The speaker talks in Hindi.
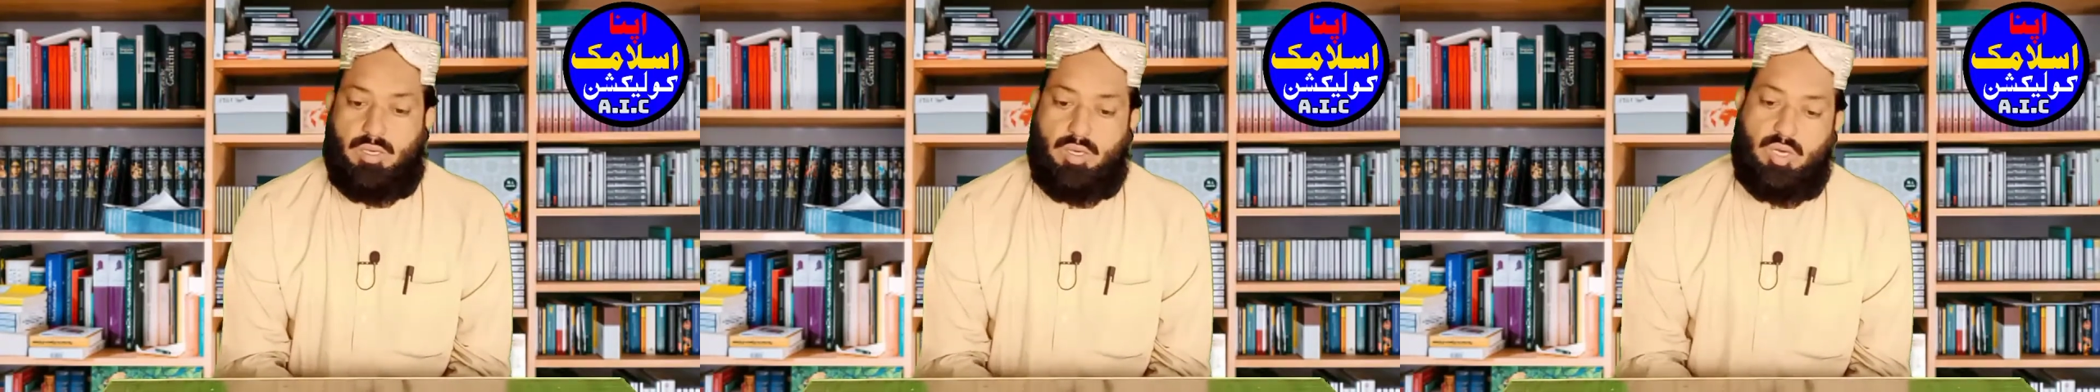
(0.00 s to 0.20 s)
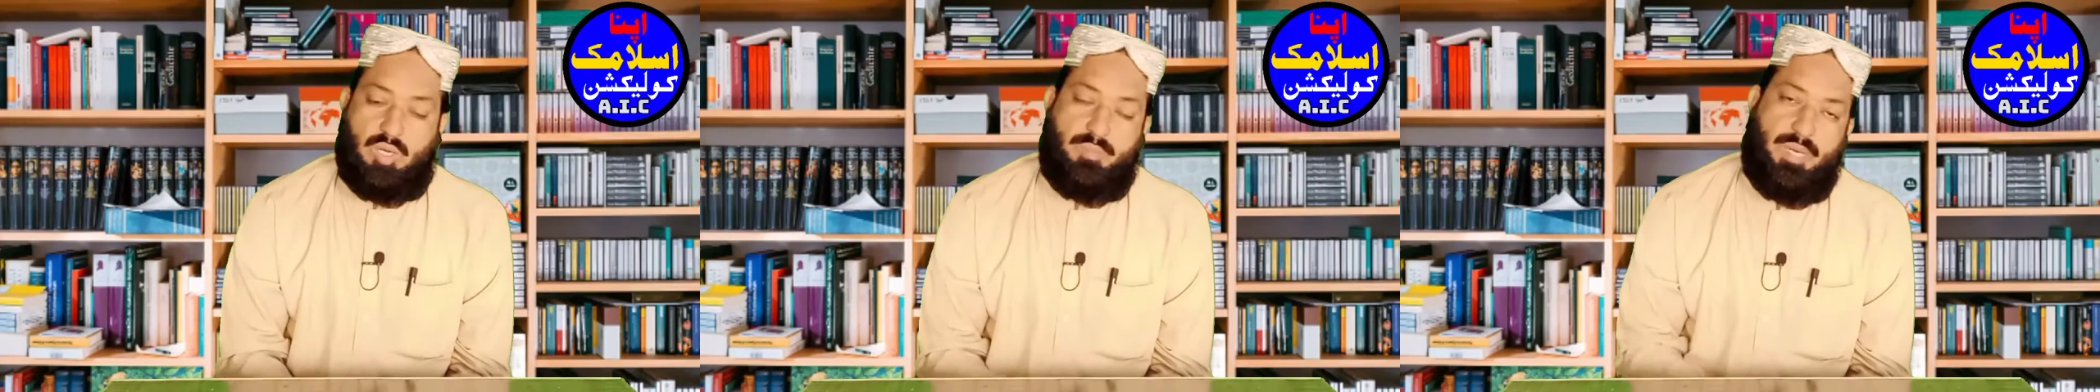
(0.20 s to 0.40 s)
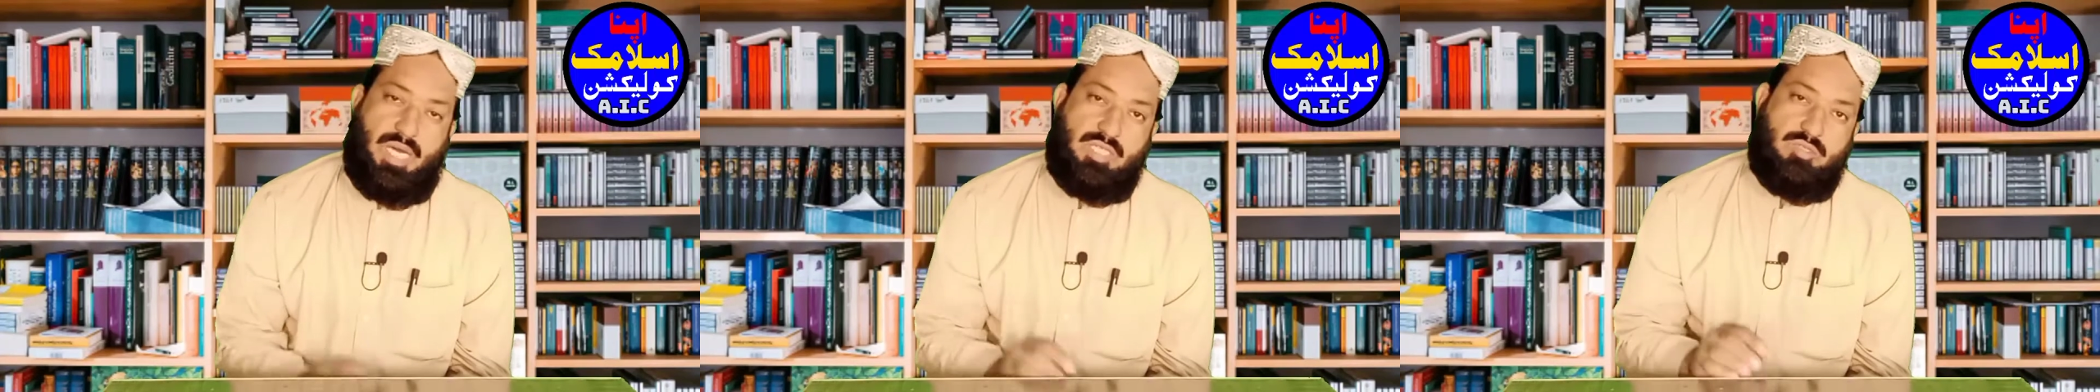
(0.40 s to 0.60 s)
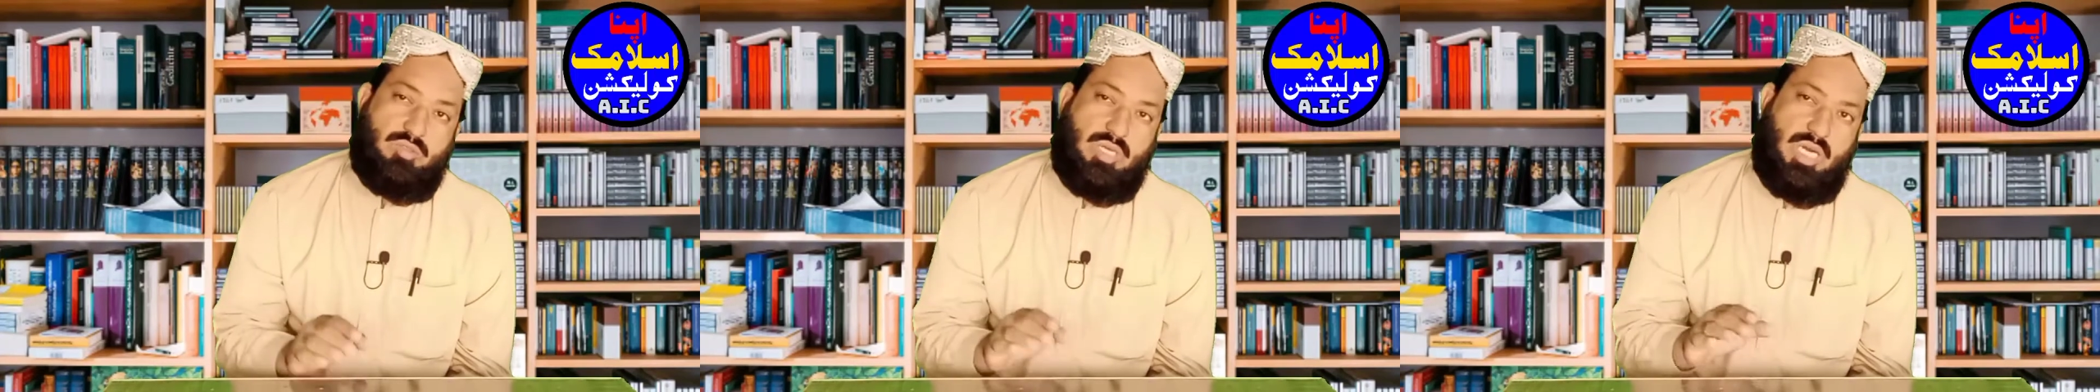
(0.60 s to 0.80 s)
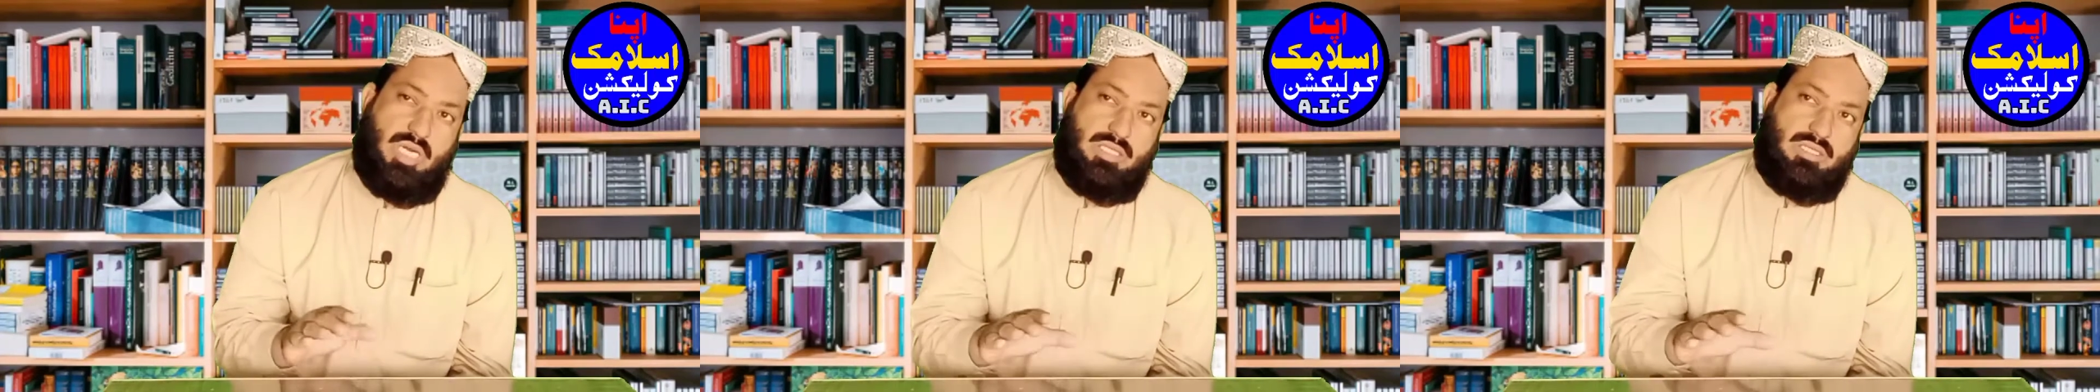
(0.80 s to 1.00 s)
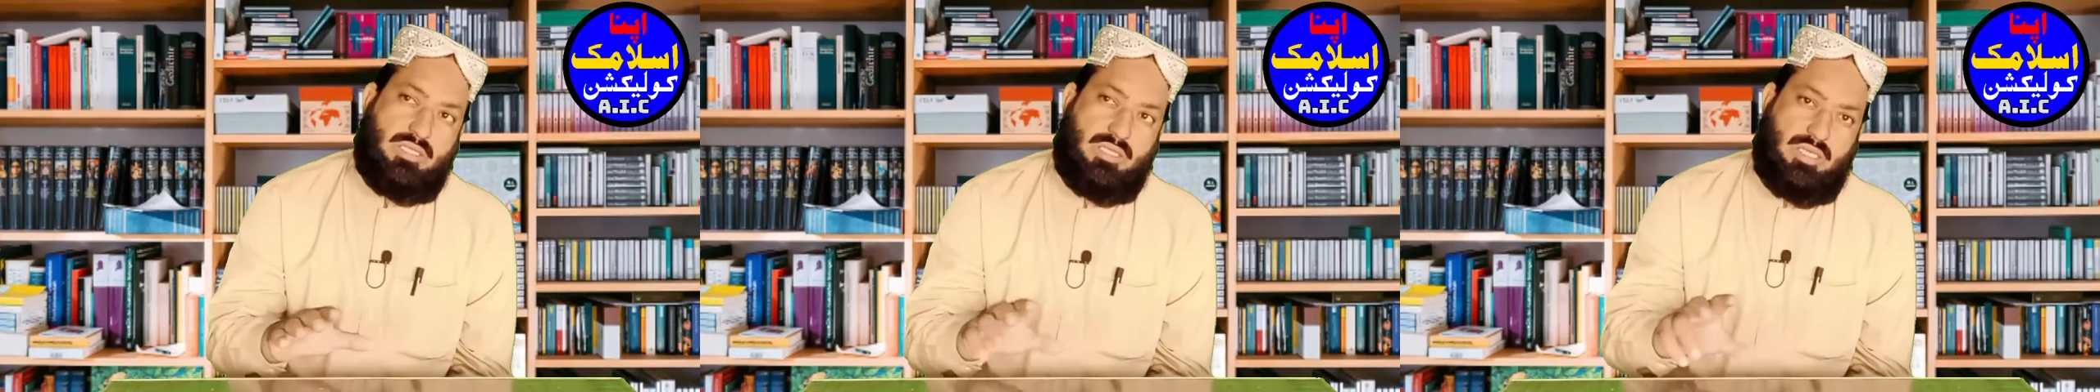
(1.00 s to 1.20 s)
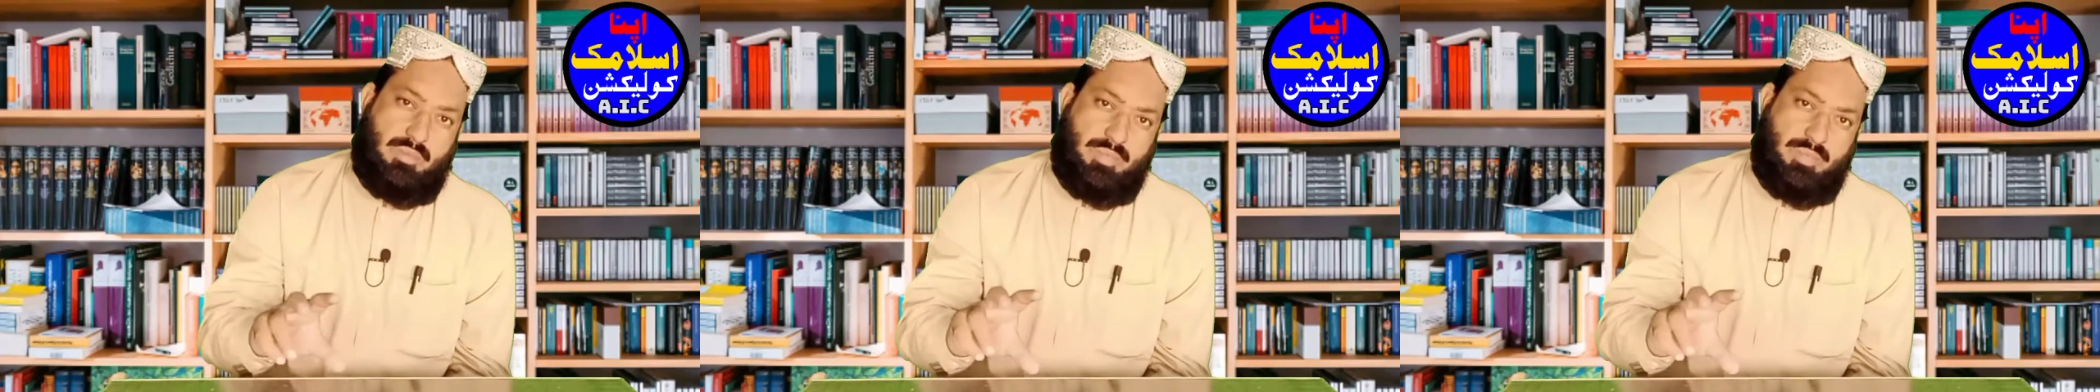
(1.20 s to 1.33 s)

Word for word: और बाज़ अवत